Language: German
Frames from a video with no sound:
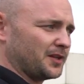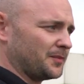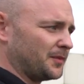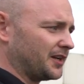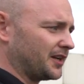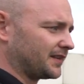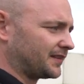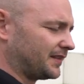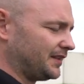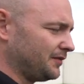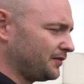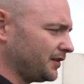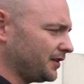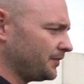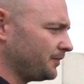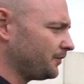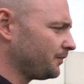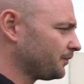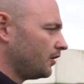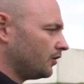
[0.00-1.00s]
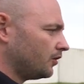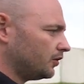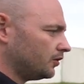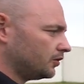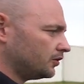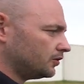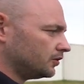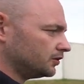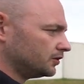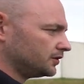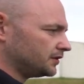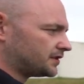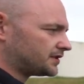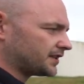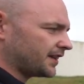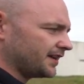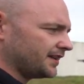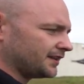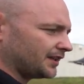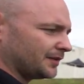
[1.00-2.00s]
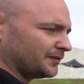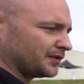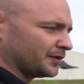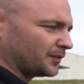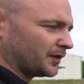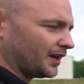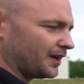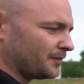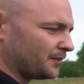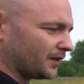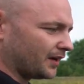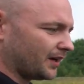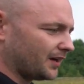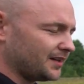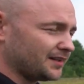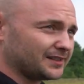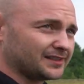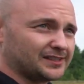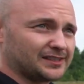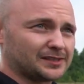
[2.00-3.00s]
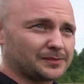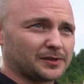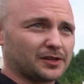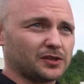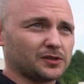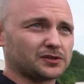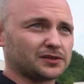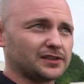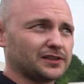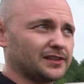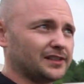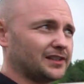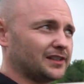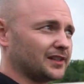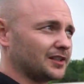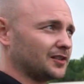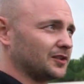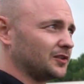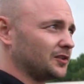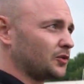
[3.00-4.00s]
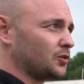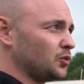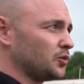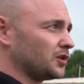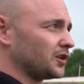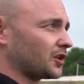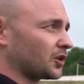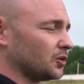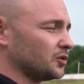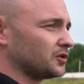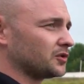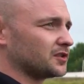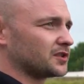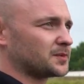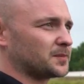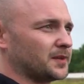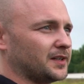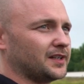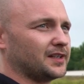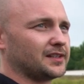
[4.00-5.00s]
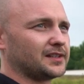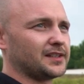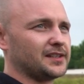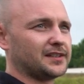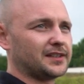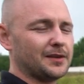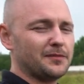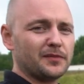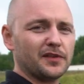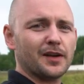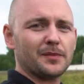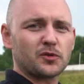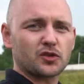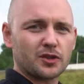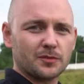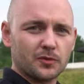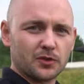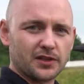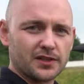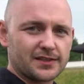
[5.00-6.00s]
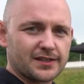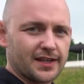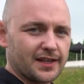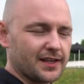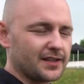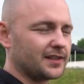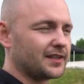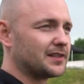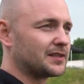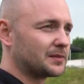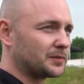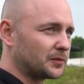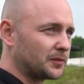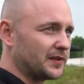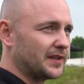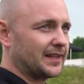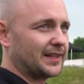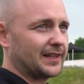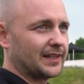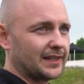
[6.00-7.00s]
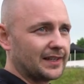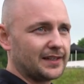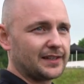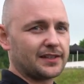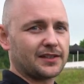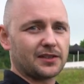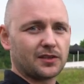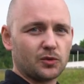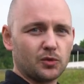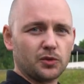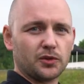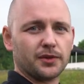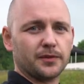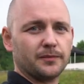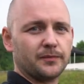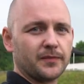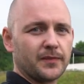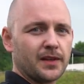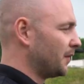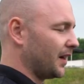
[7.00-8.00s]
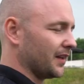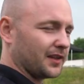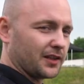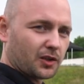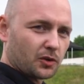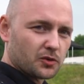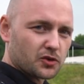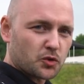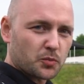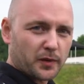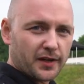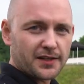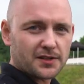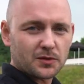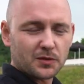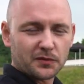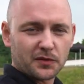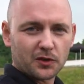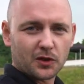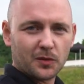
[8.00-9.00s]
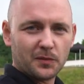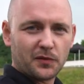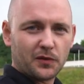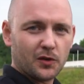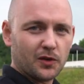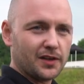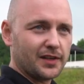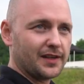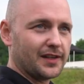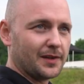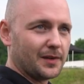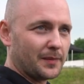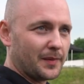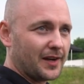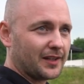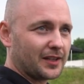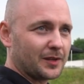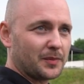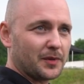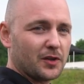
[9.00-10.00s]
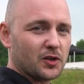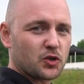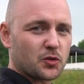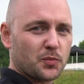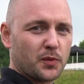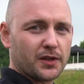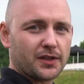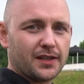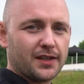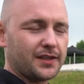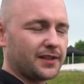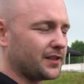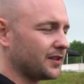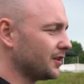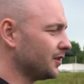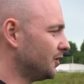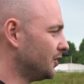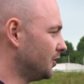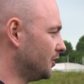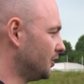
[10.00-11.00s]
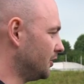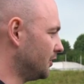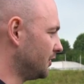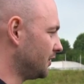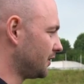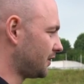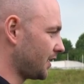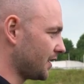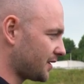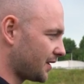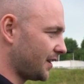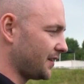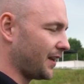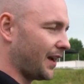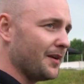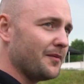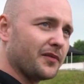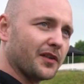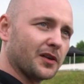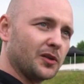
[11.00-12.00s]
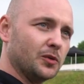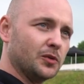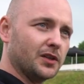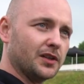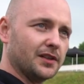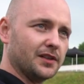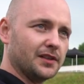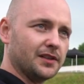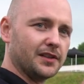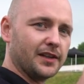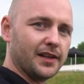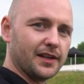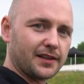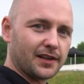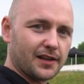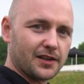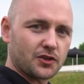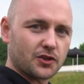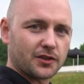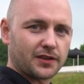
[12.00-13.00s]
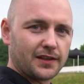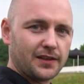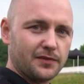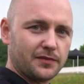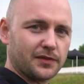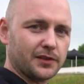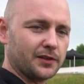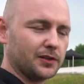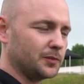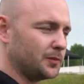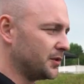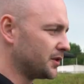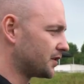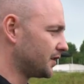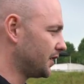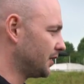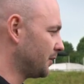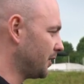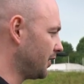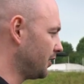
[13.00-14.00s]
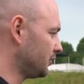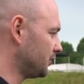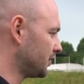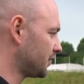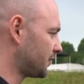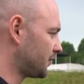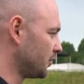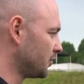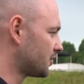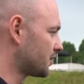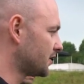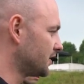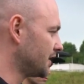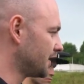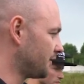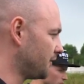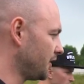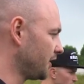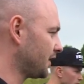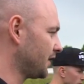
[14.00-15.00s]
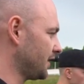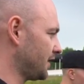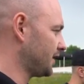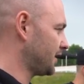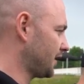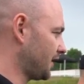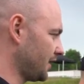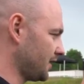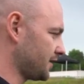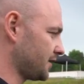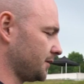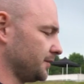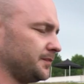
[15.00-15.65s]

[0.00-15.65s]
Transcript: mm tiefer. Und Seriendämpfer bleiben erhalten, ist aber auch, äh, hat auch einen guten Grund und zwar die Dämpferabstimmung in Serie, die ist wirklich gut. Man hat eine große Spreizung von Komfort, macht aber auch sportlich und das halt einfach nur eine Etage tiefer und wir sind der Meinung, das funktioniert wirklich klasse.